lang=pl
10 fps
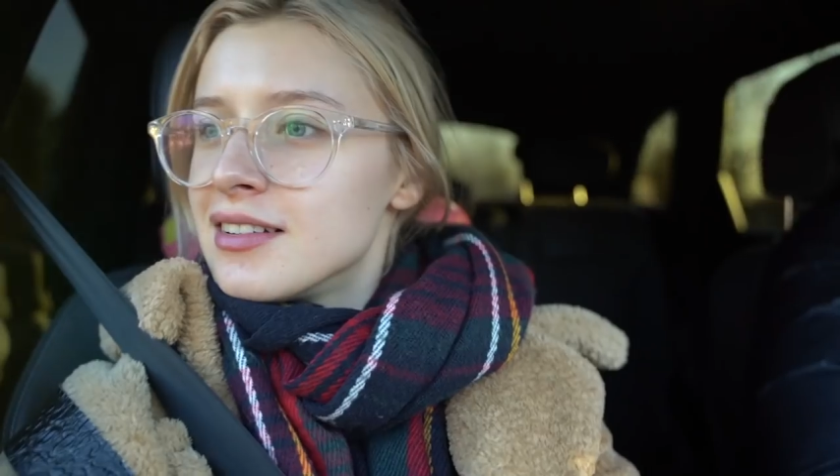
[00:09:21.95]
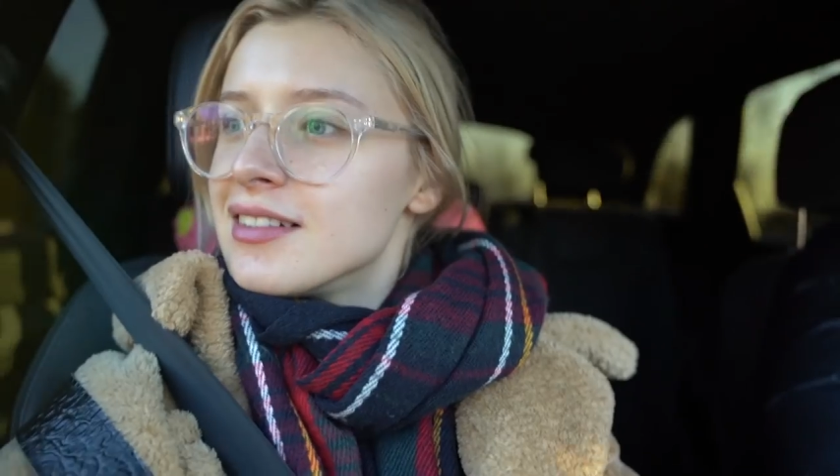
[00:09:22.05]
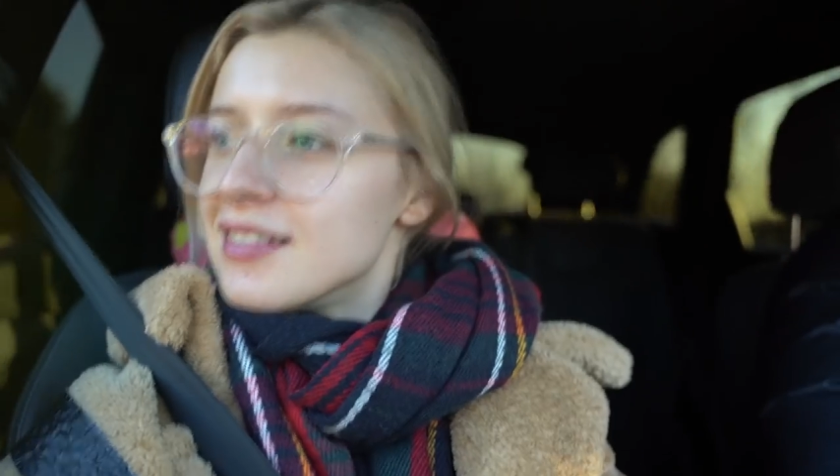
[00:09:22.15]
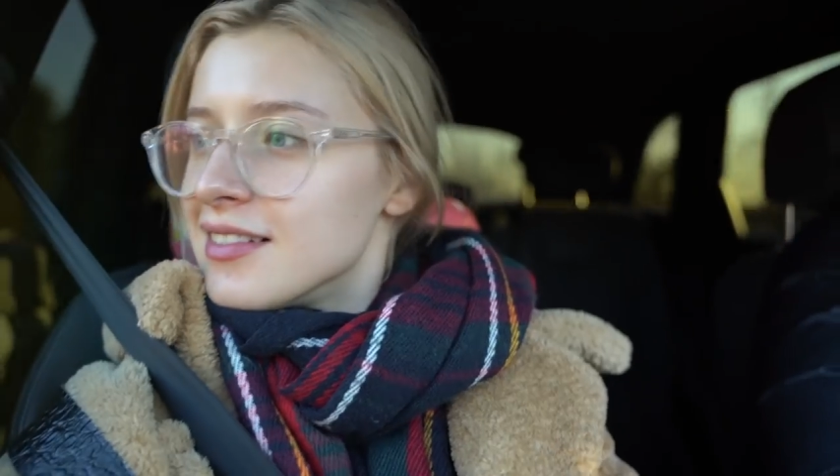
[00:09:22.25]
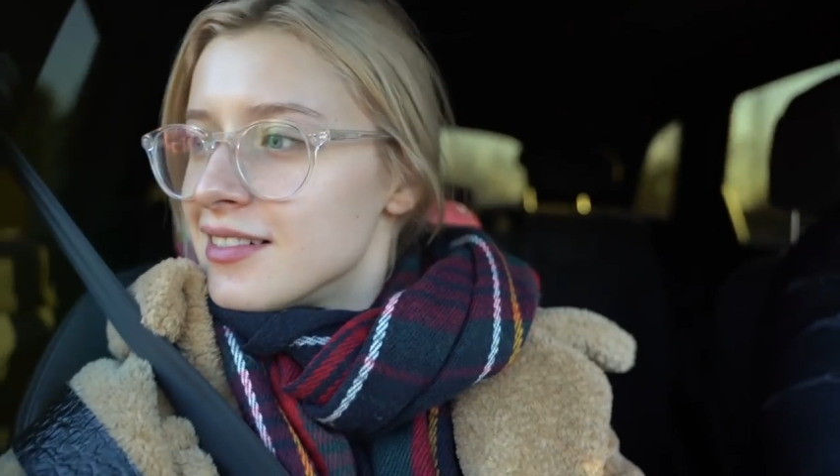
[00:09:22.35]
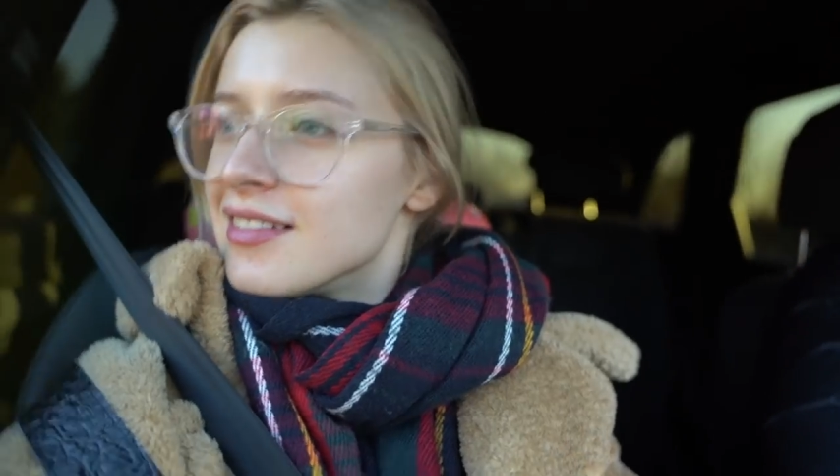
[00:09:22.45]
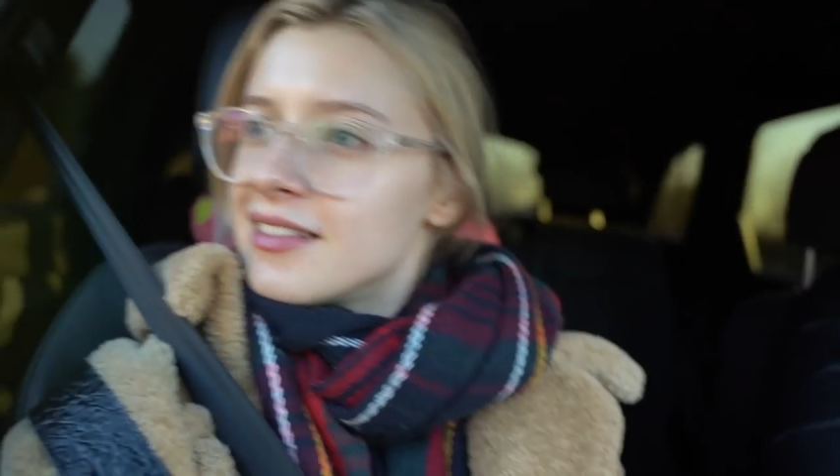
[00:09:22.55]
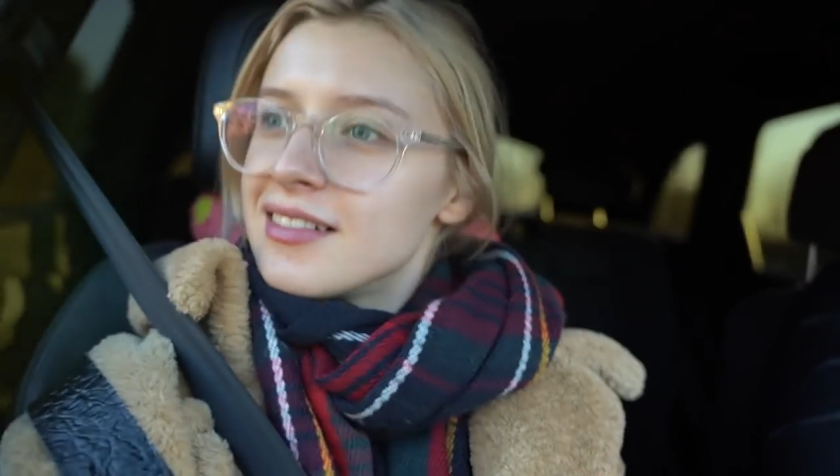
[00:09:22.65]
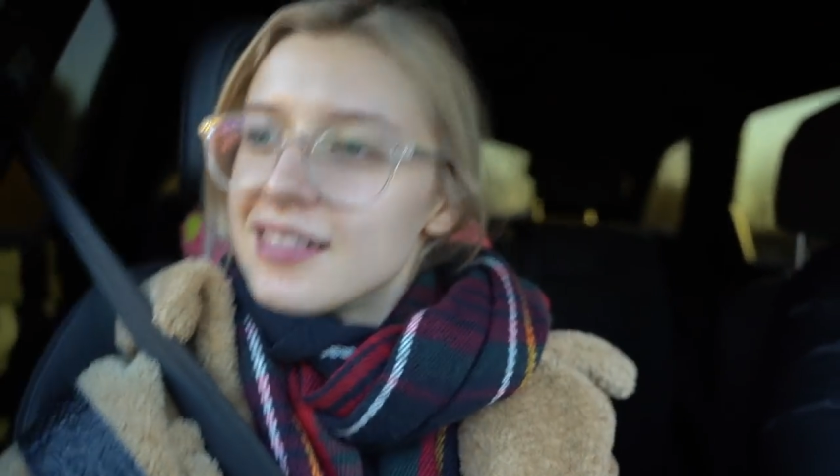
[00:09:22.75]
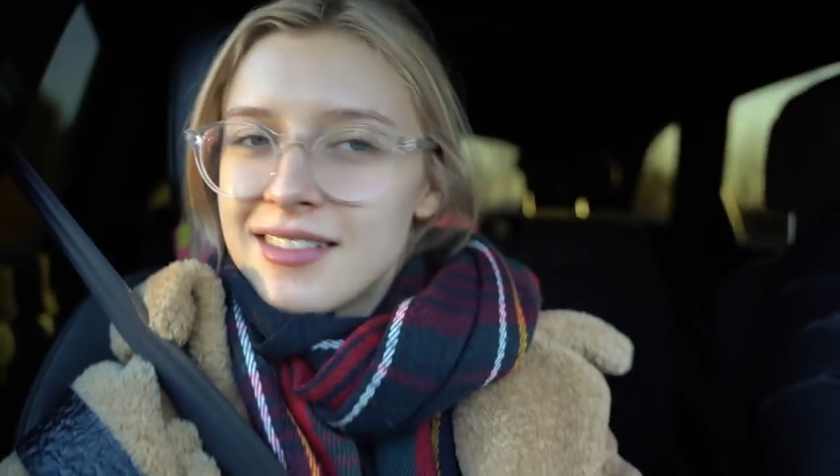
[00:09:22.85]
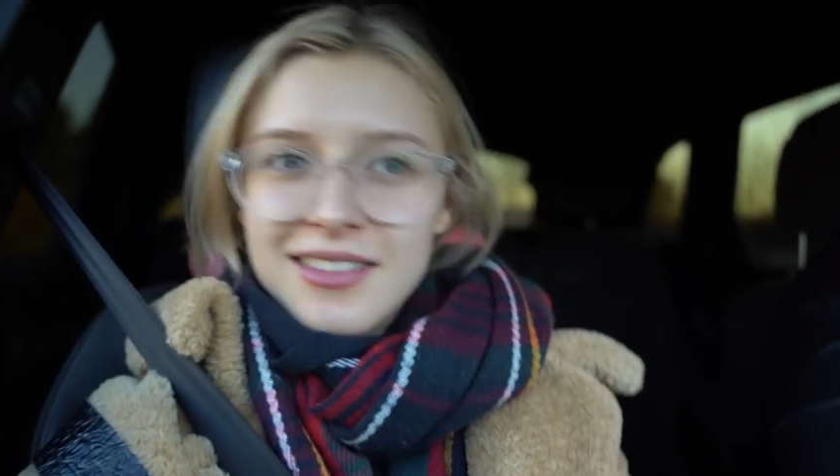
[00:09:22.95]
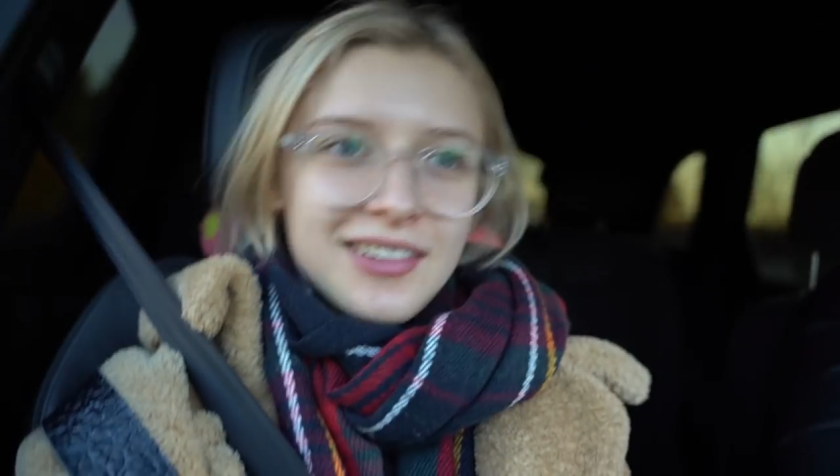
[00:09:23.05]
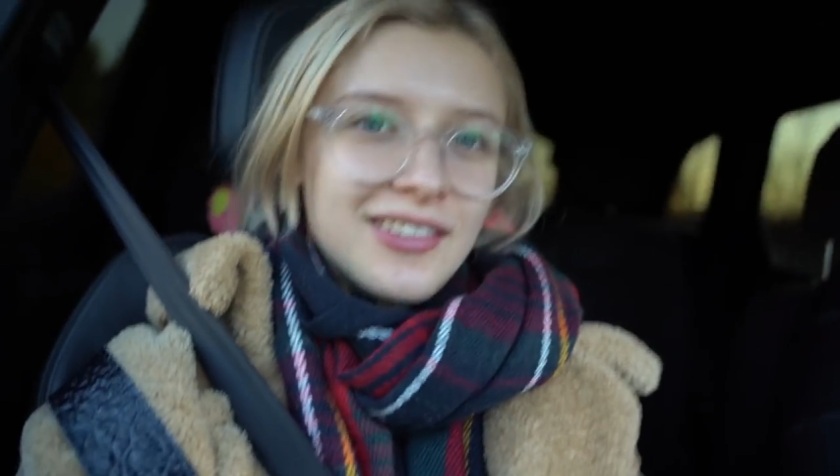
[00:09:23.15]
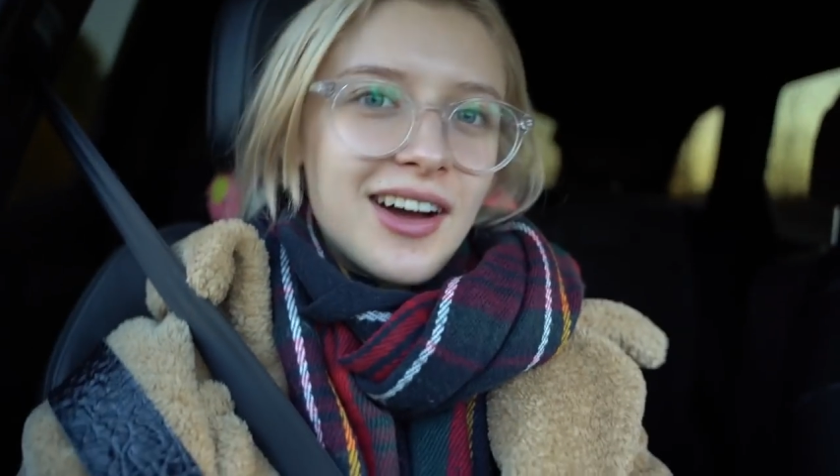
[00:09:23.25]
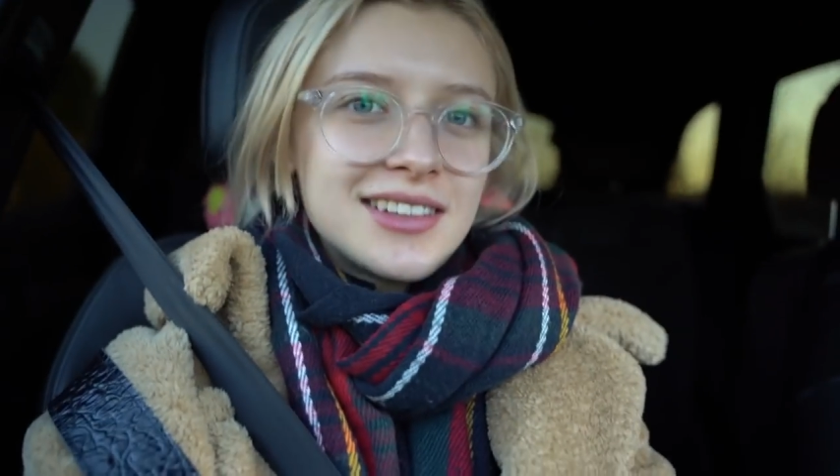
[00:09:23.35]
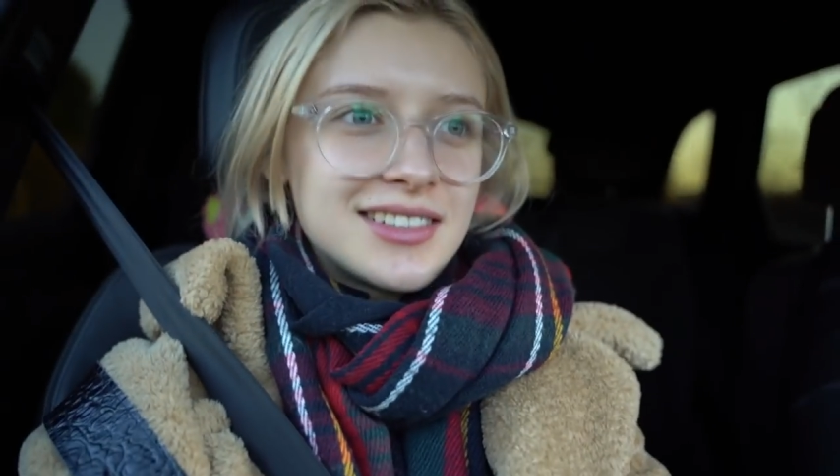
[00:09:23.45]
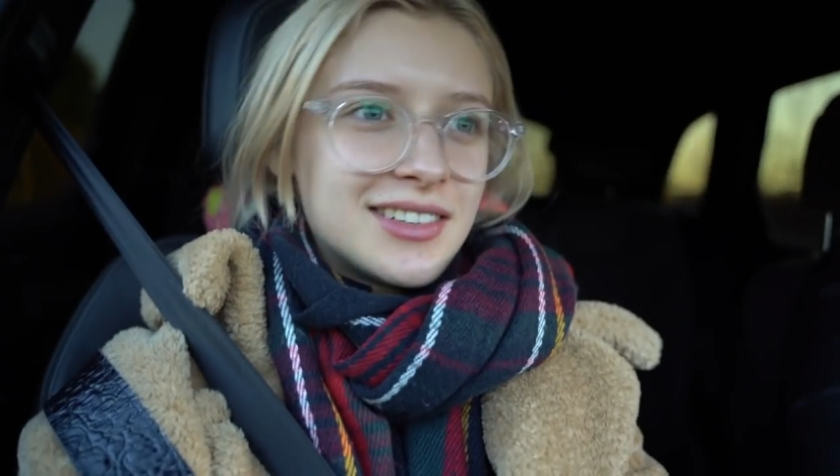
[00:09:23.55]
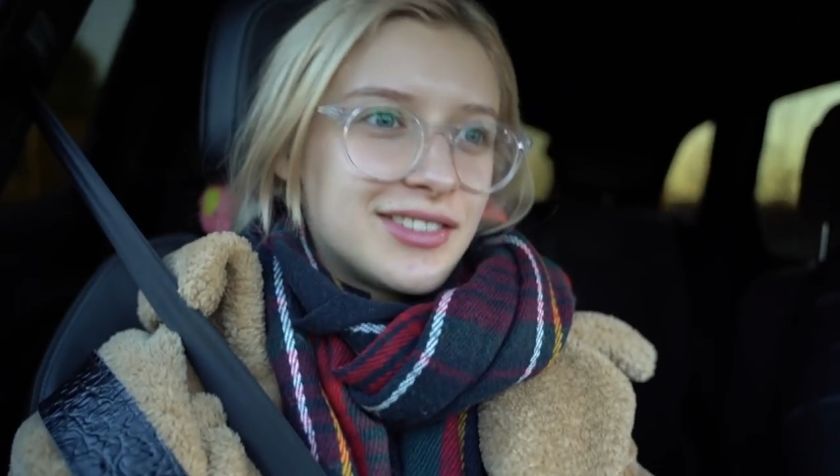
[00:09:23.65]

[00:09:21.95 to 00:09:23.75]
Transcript: Brzydki Ładny,